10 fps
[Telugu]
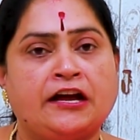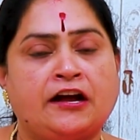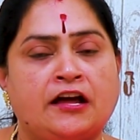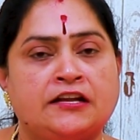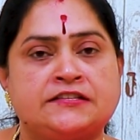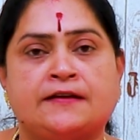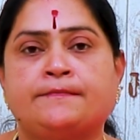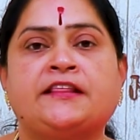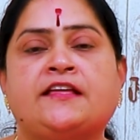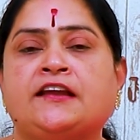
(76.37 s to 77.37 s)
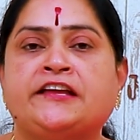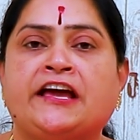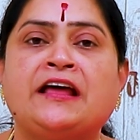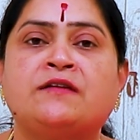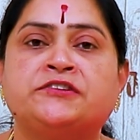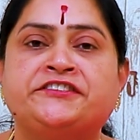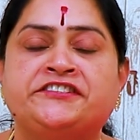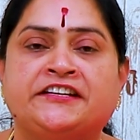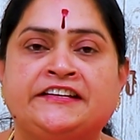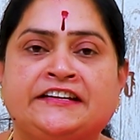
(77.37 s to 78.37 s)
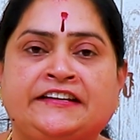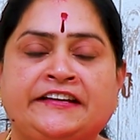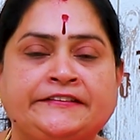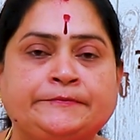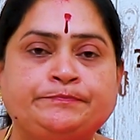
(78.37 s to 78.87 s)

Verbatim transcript: రకాల సాంప్రదాయాలు ఎలా వచ్చాయి అంటే